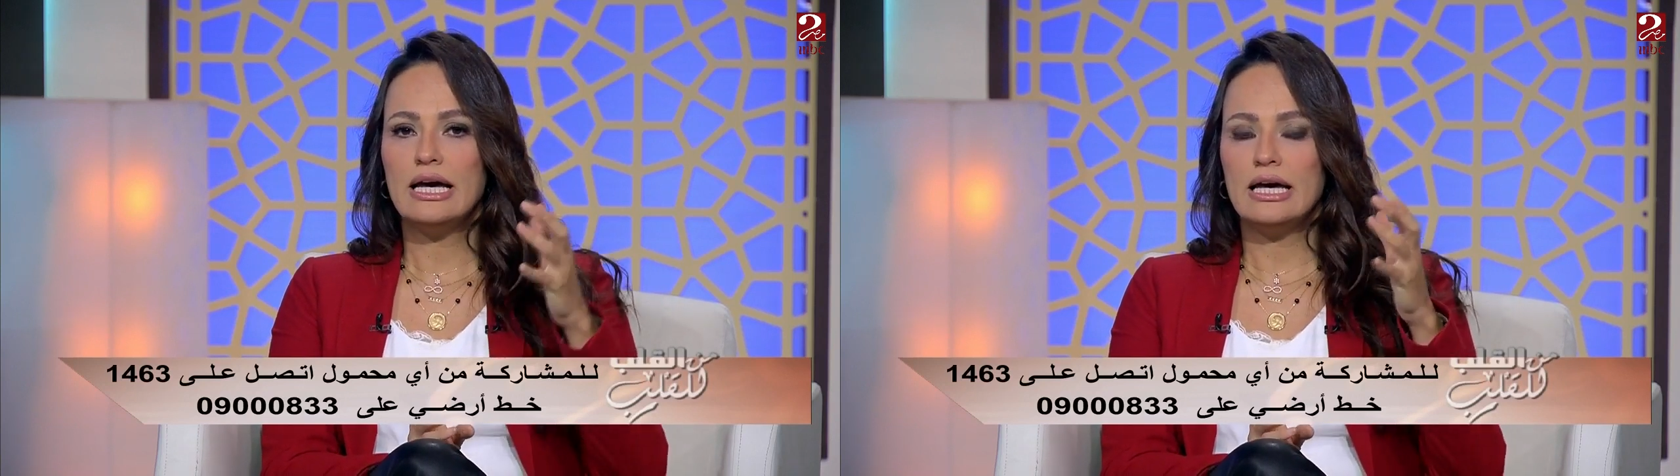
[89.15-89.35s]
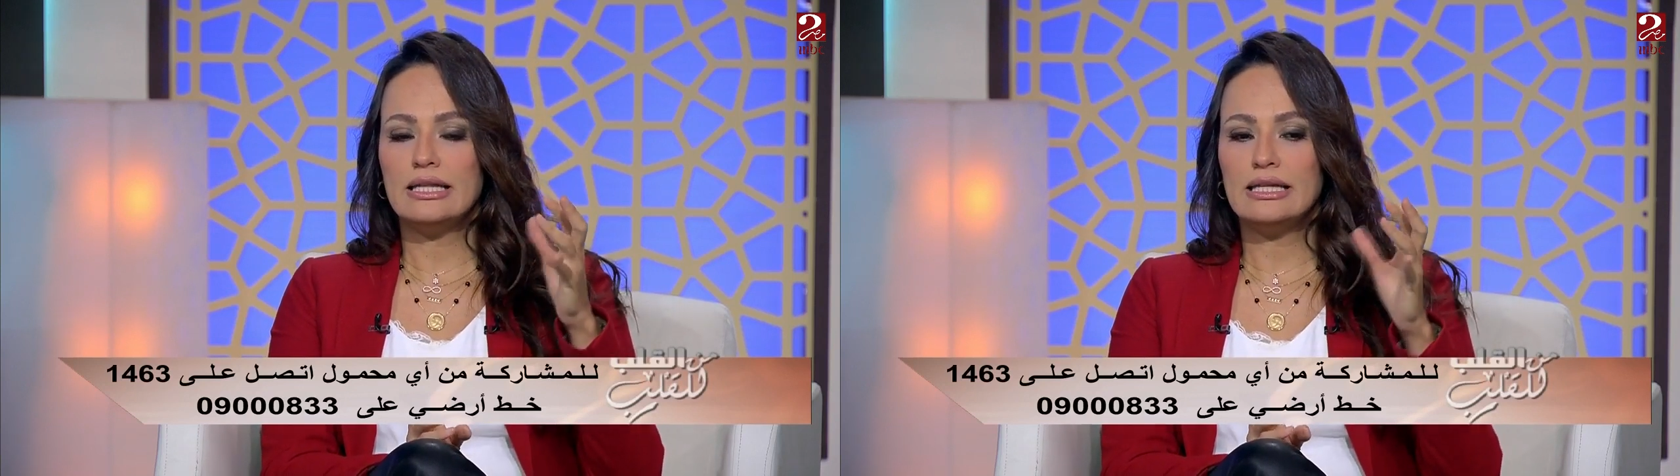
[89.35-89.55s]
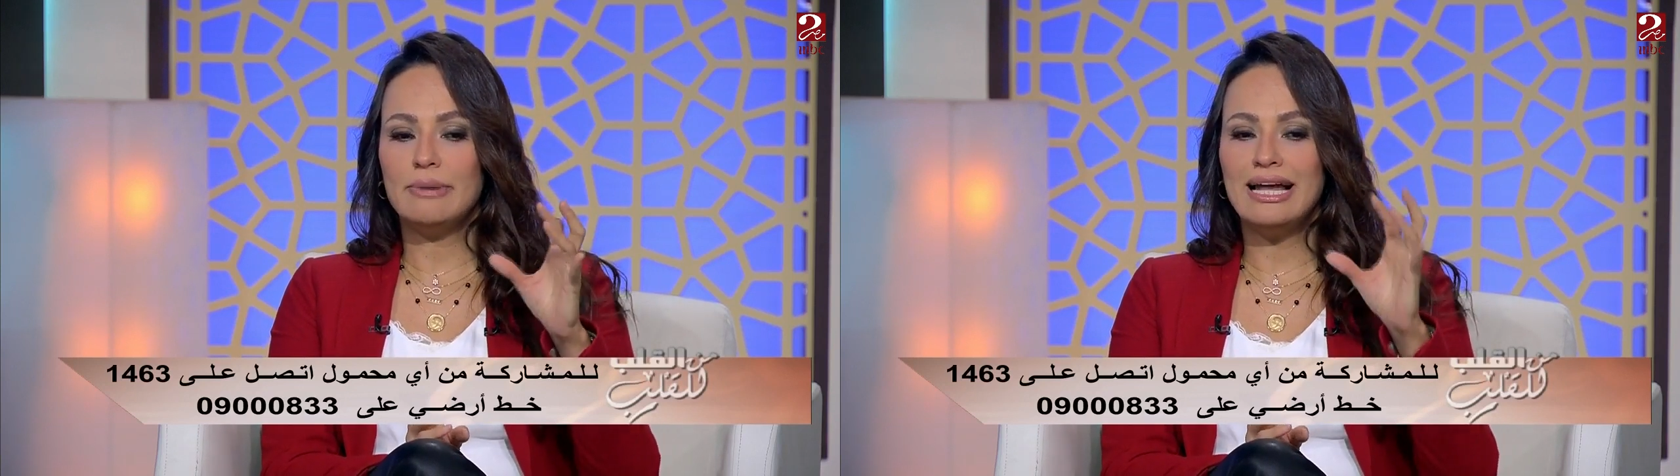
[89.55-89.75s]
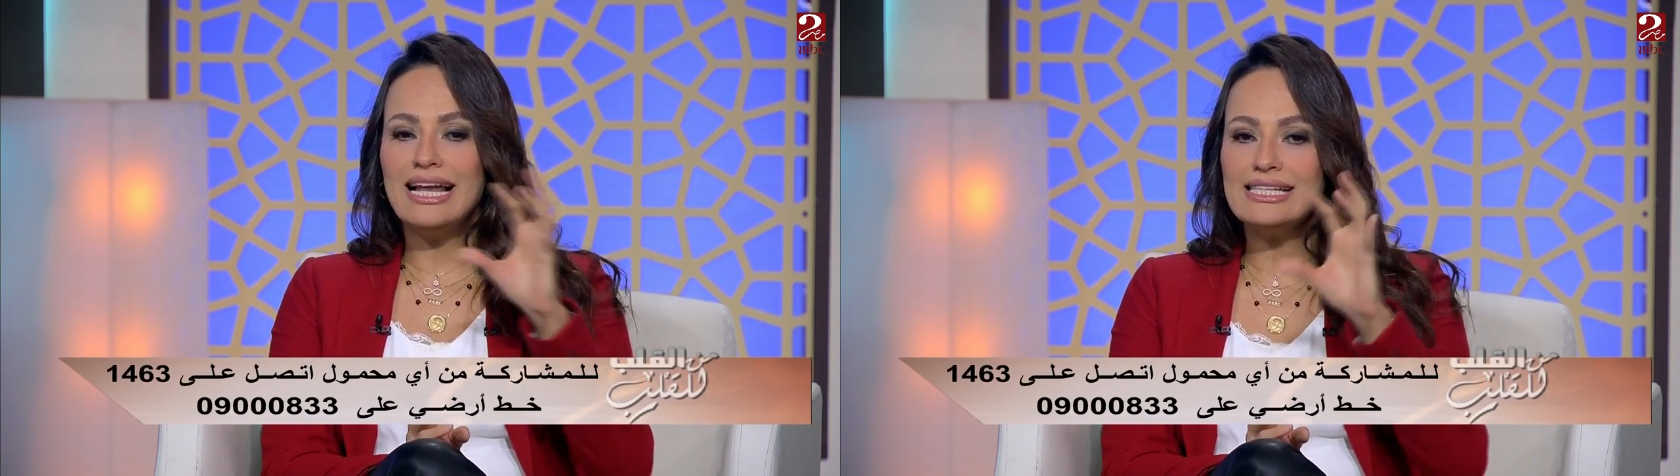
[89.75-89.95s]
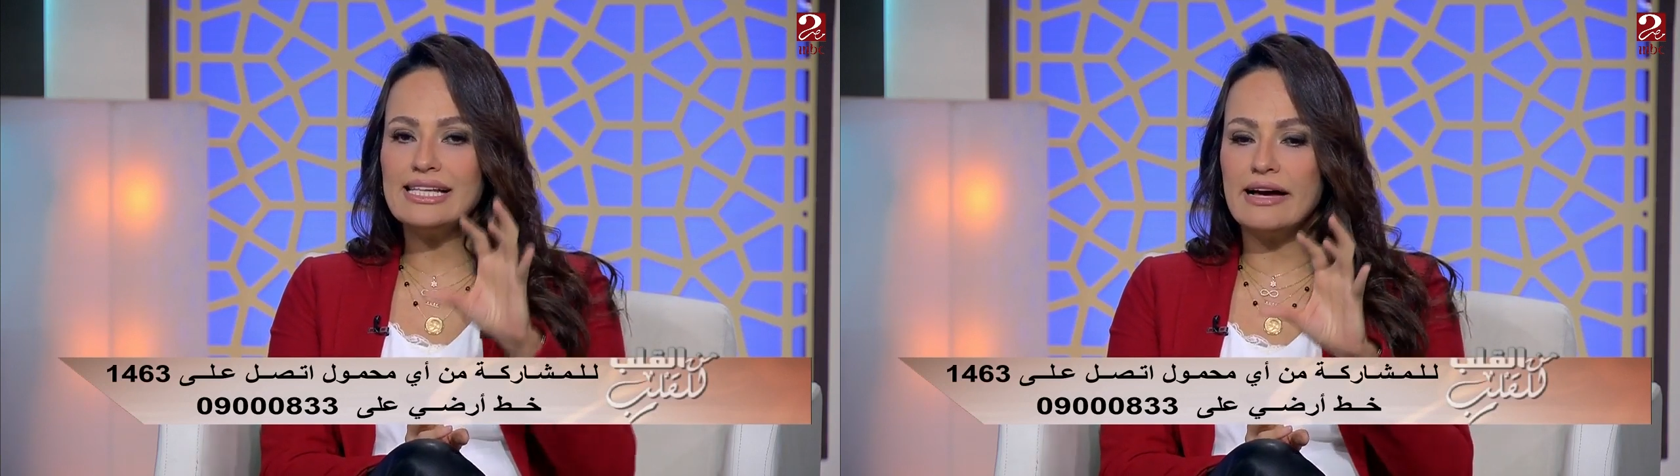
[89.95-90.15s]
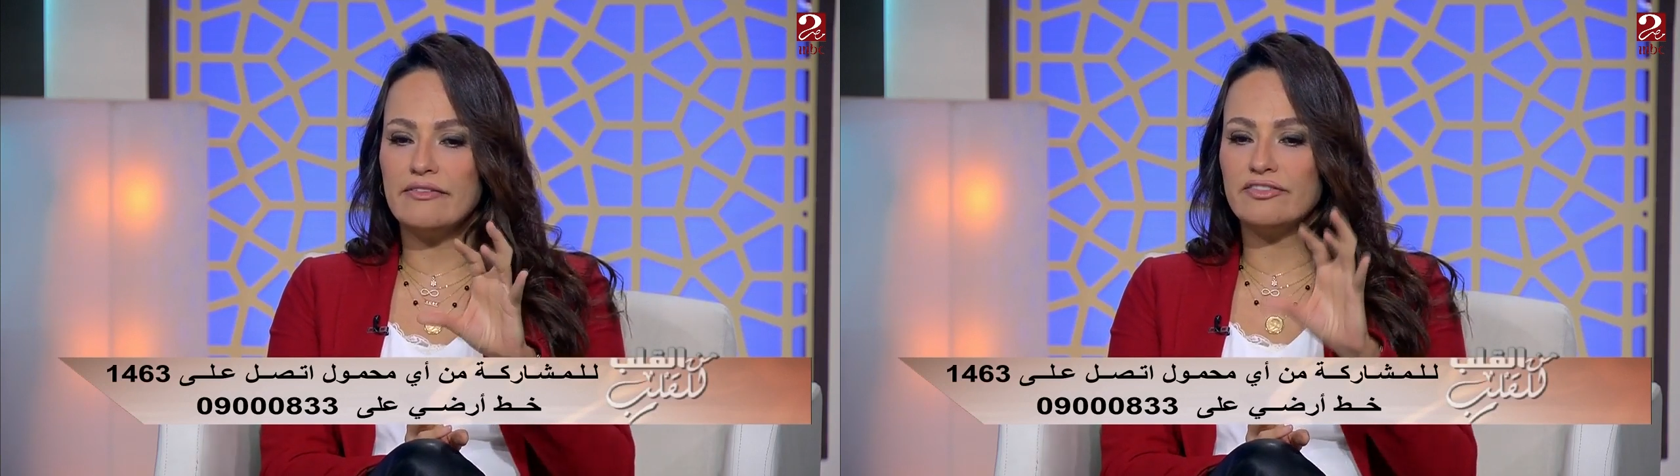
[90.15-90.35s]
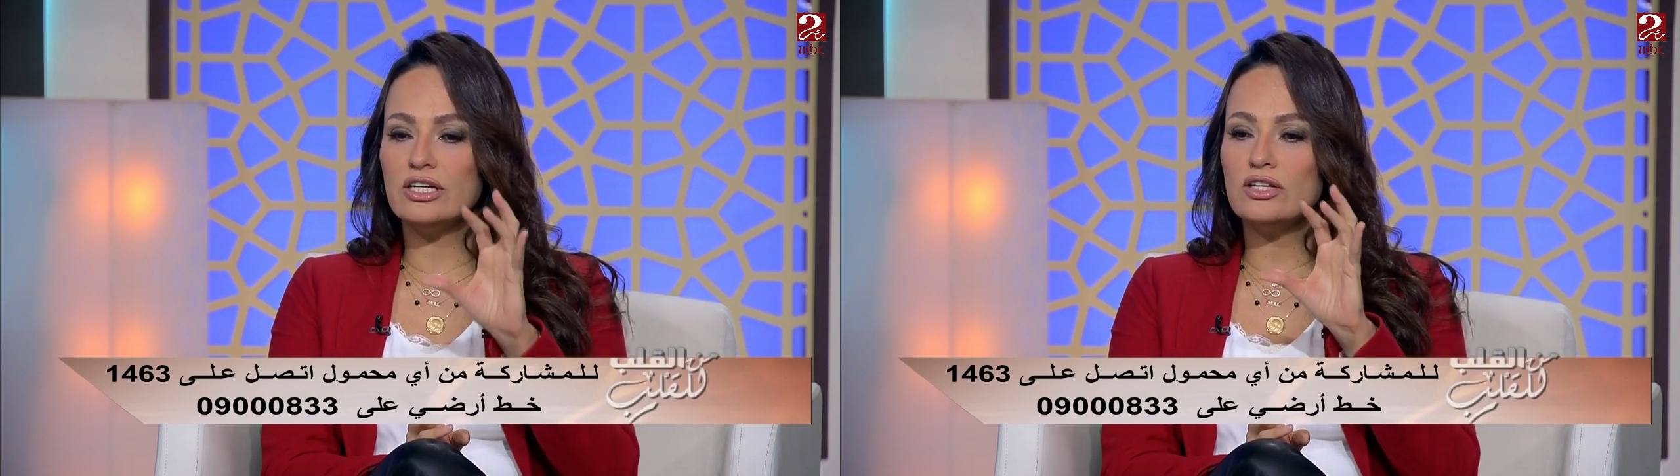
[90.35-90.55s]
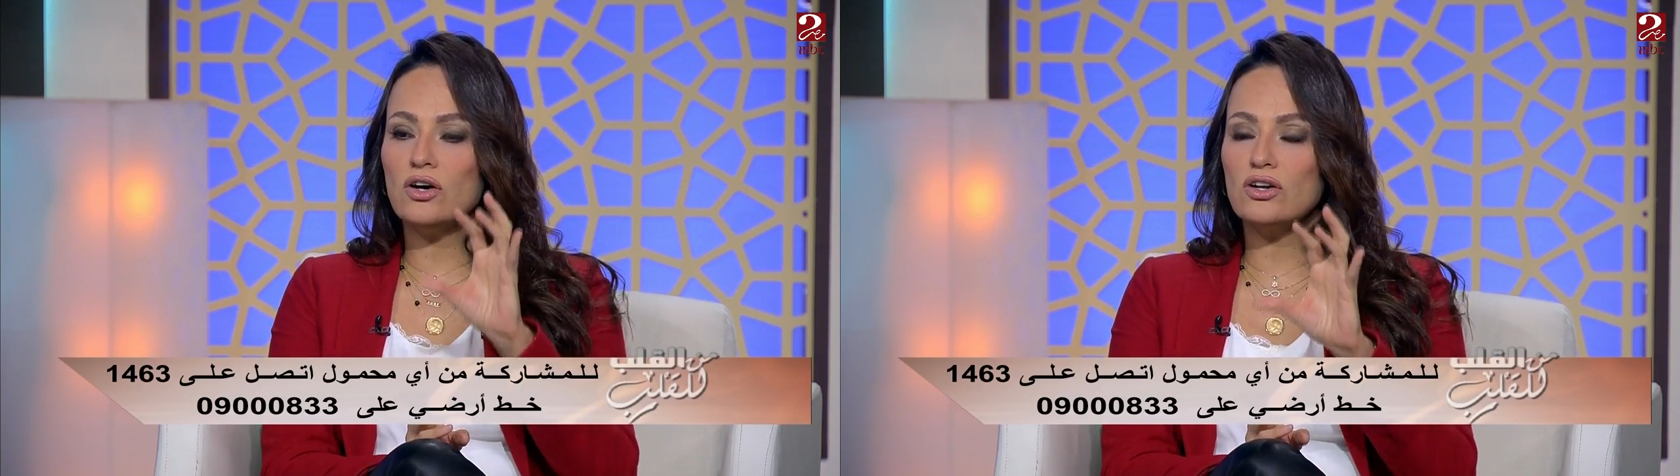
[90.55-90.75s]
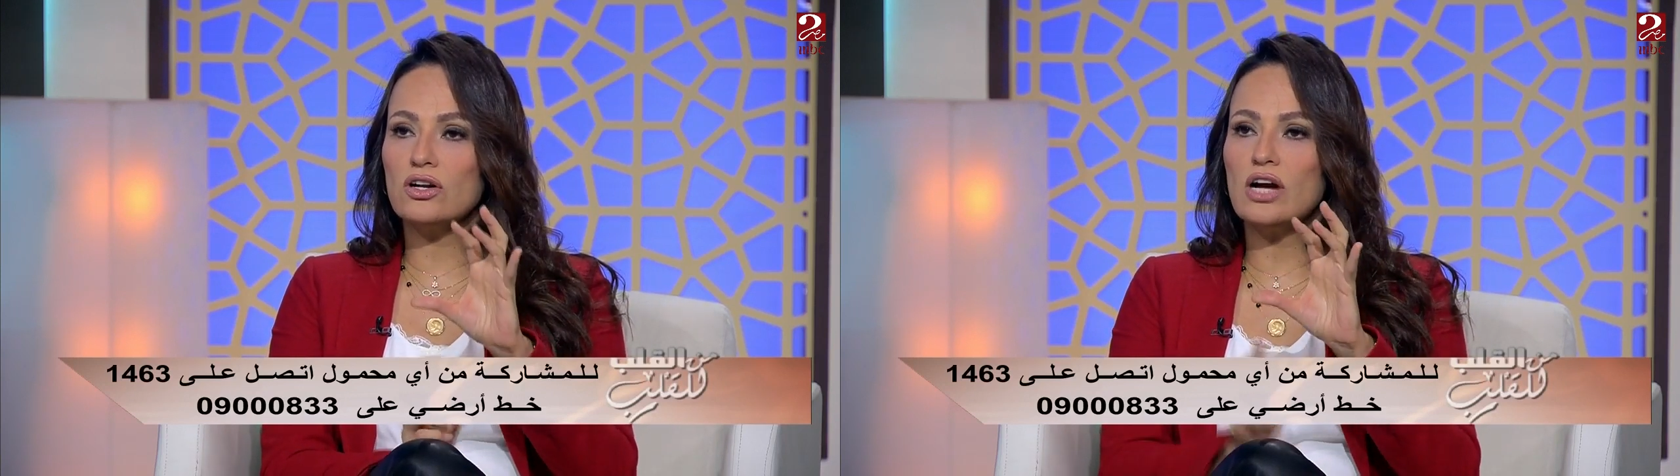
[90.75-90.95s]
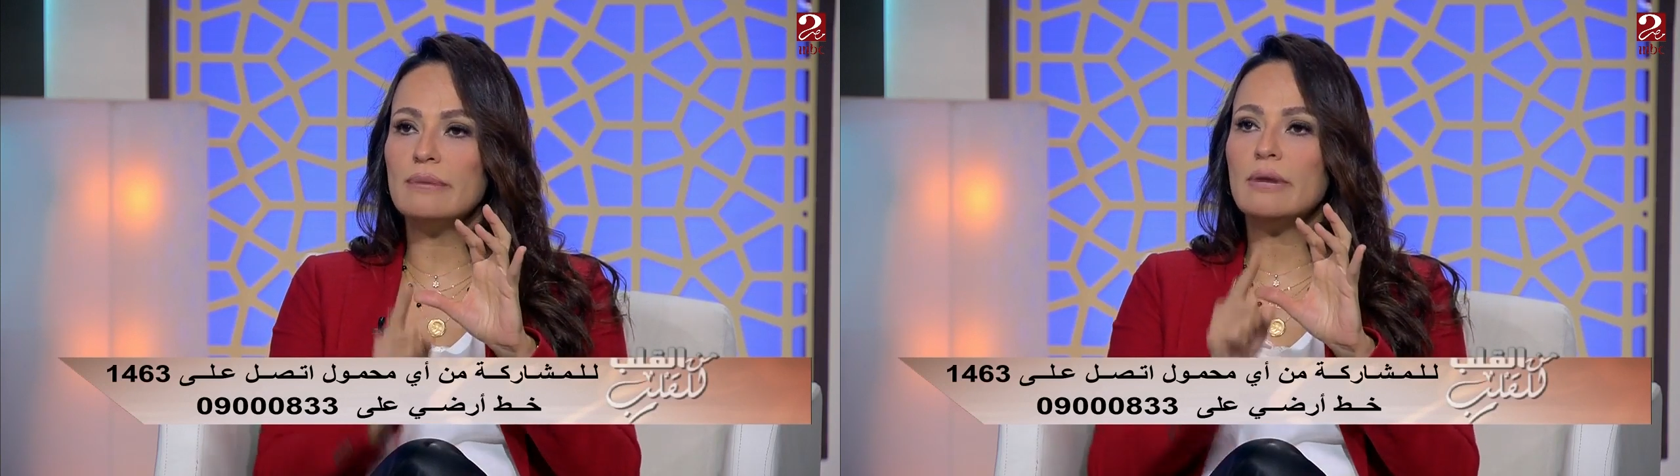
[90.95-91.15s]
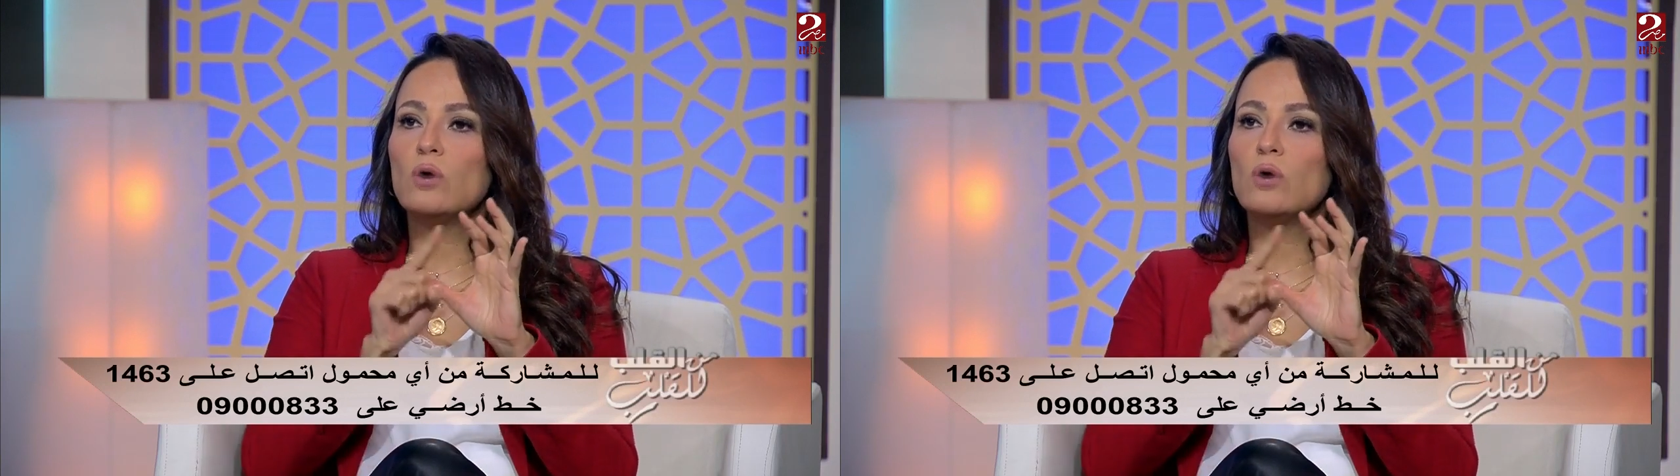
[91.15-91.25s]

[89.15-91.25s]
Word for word: آه، تبقى لازقه في جدار الرحم